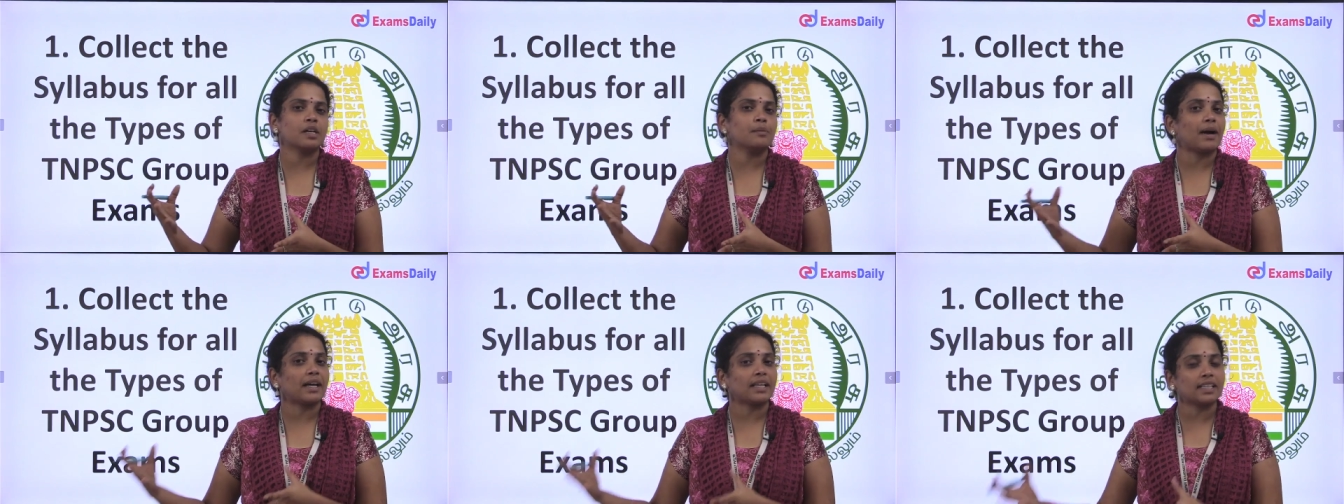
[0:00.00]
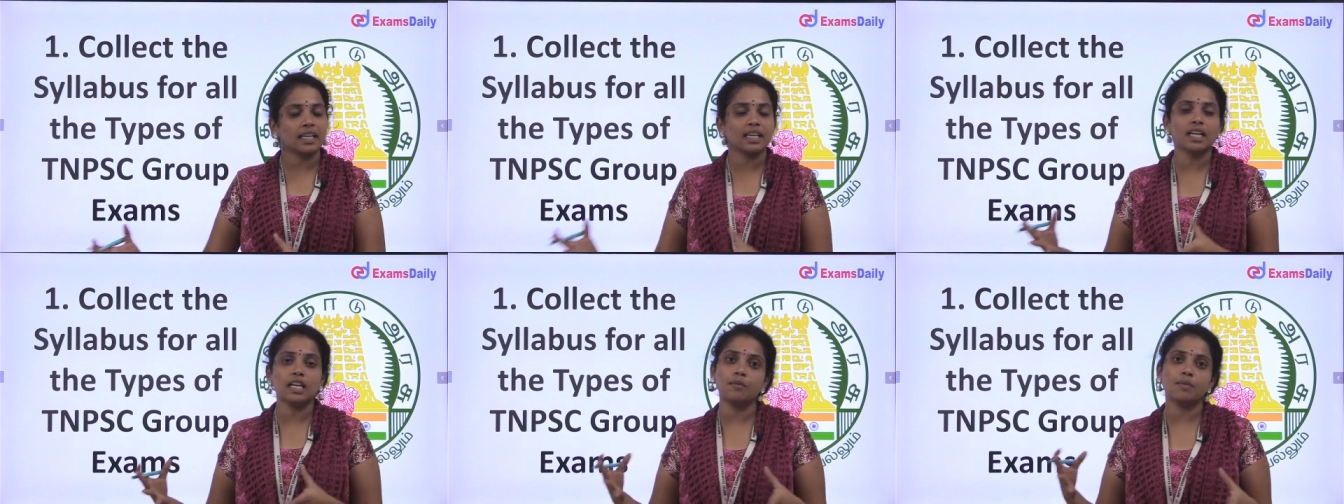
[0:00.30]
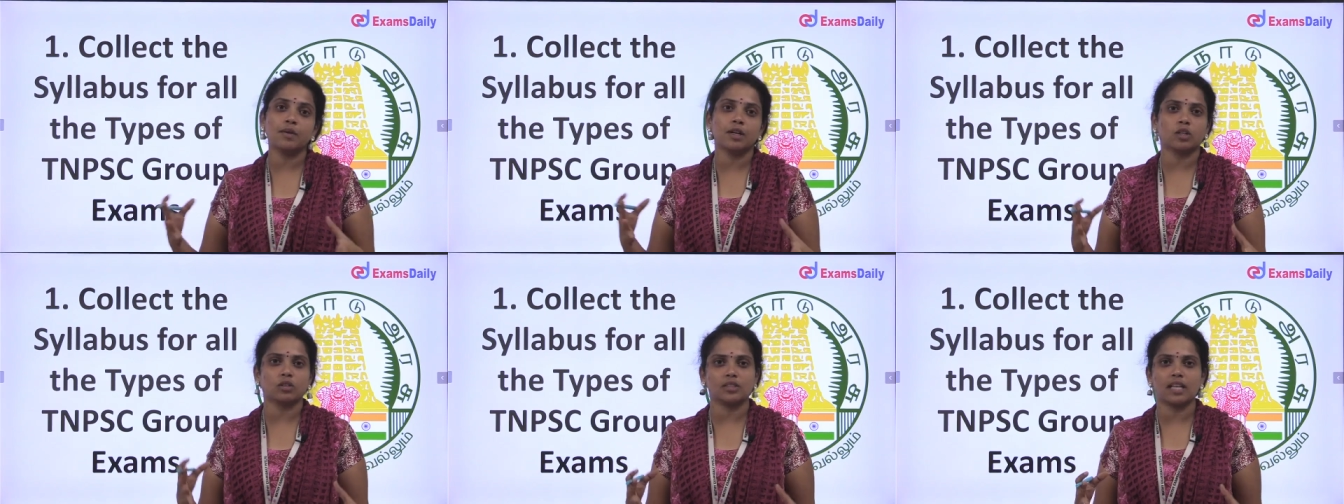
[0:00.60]

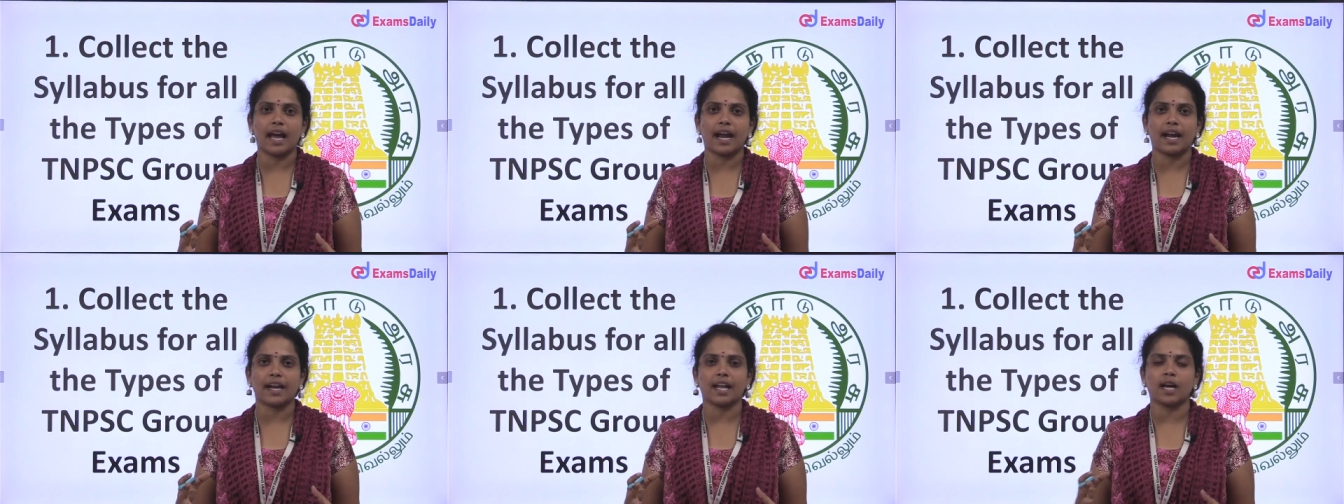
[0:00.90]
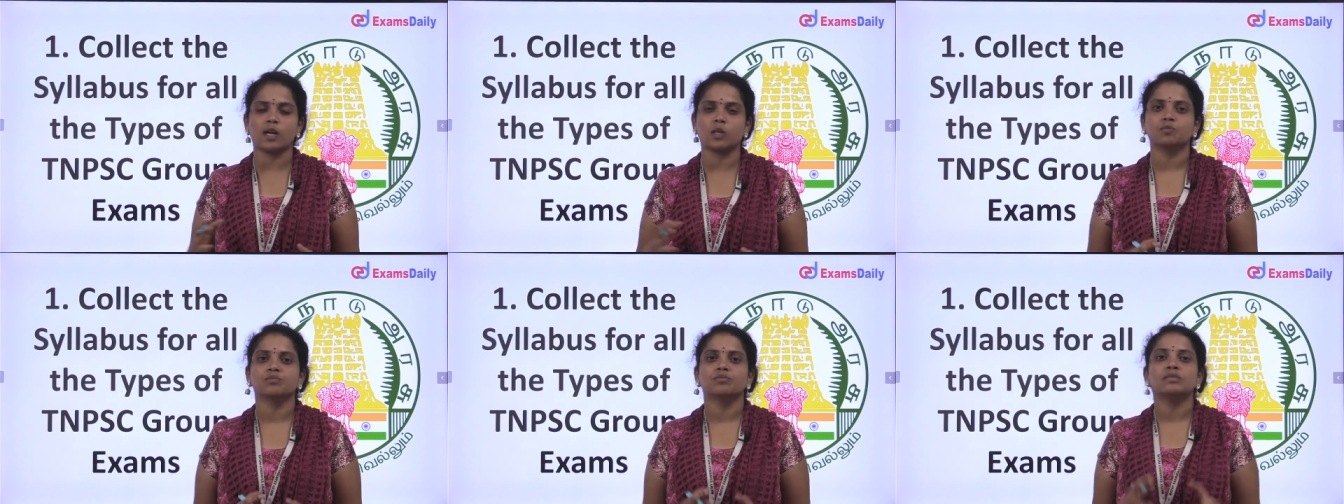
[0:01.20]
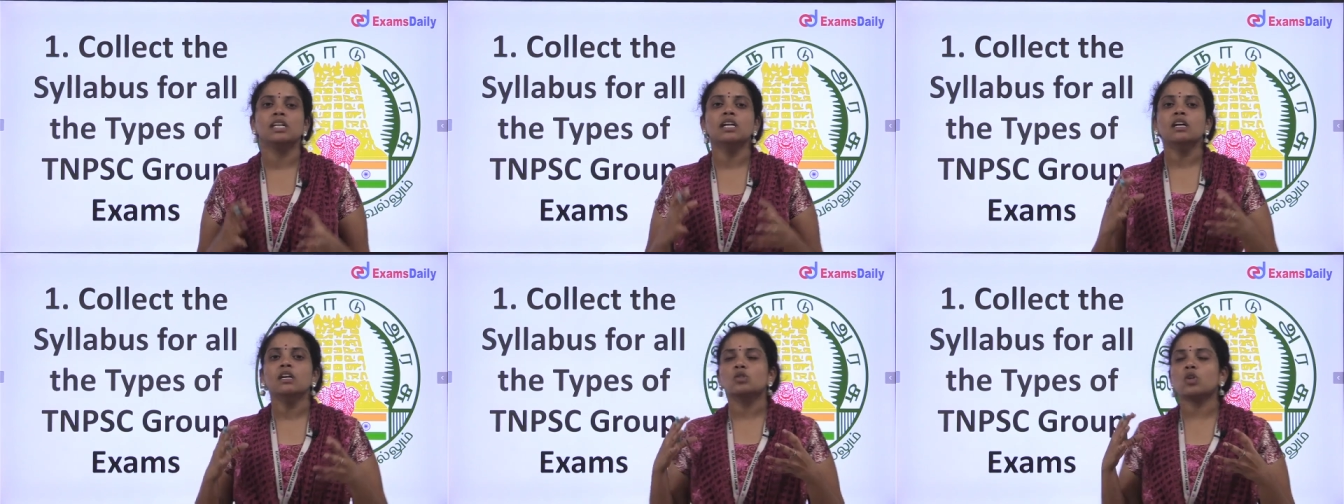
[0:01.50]
மதங்கள் மட்டும்தான் ஆட் ஆகும்
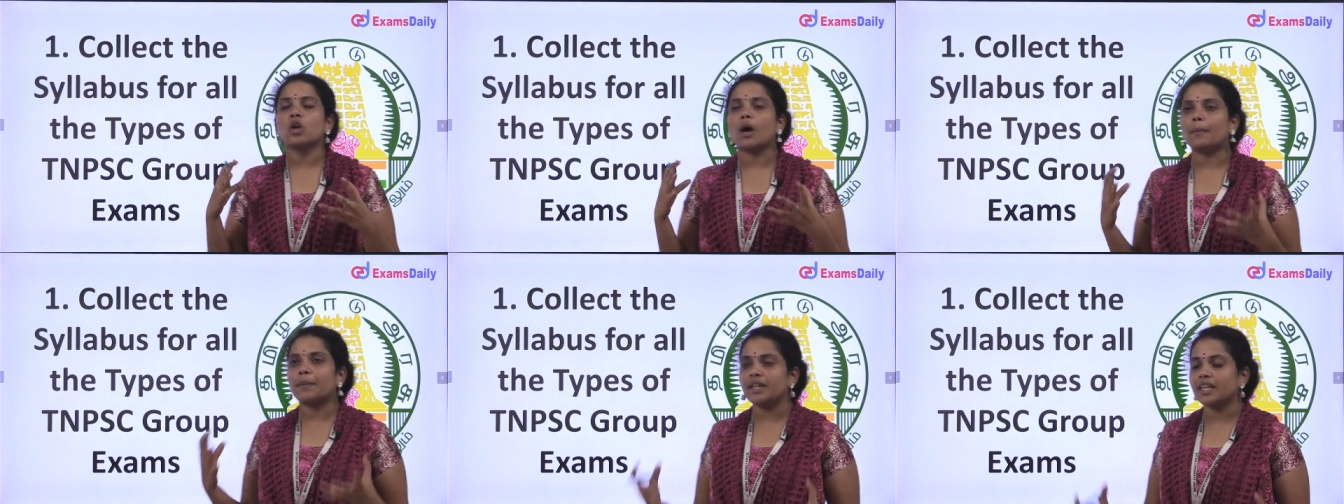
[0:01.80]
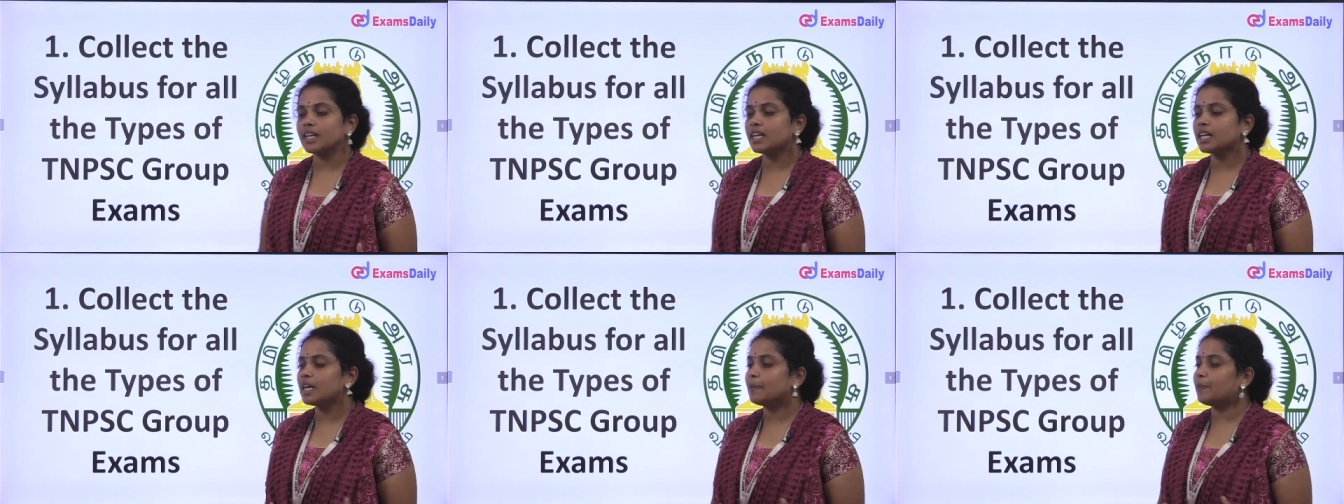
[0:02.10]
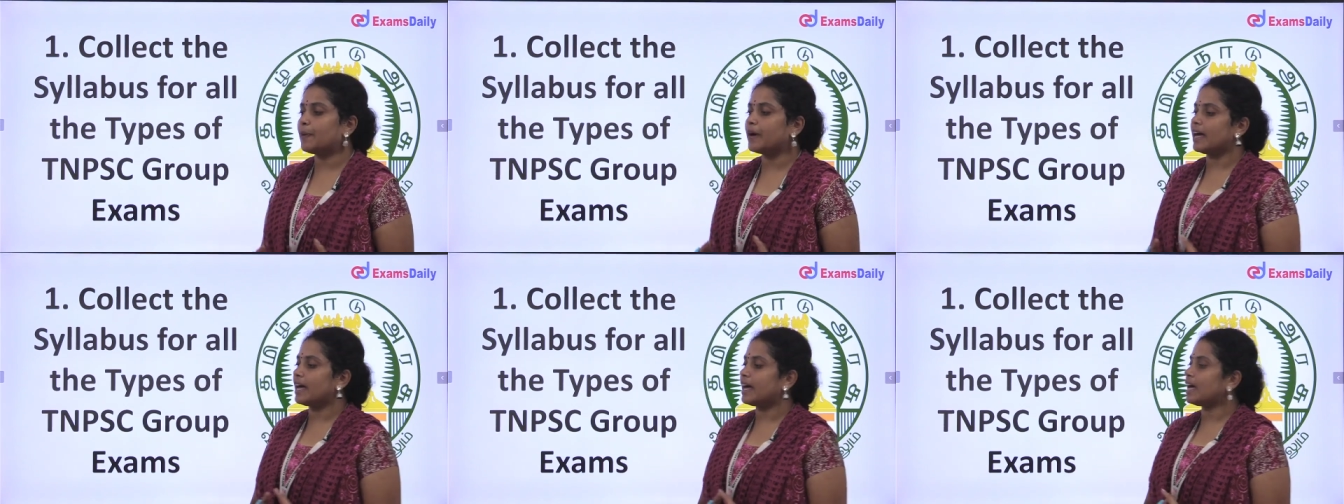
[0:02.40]
ஸோ அப்படி
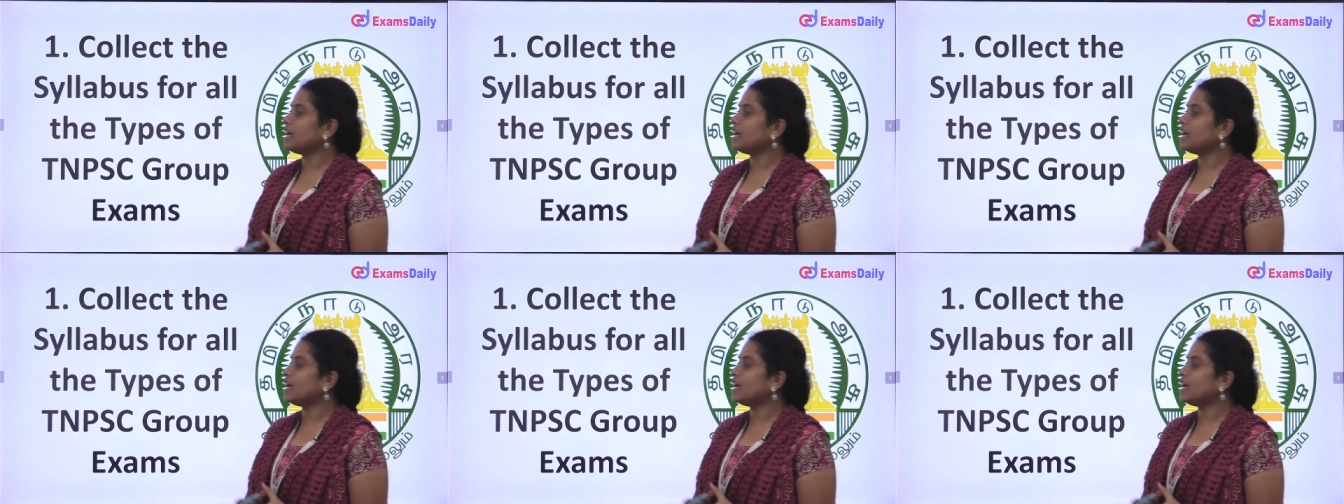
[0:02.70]
இருக்கப்ப